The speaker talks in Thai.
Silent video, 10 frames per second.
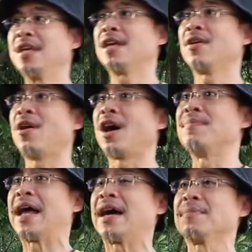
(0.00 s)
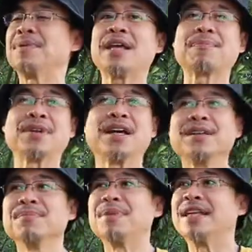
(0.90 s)
พี่ๆเขาออกกำลังกันเพียบเลย
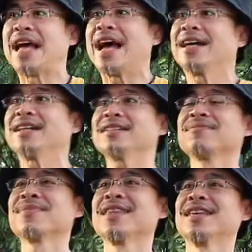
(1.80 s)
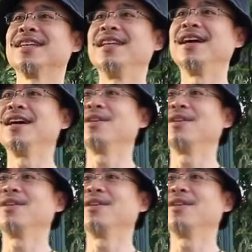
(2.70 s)
มีทั้งเดิ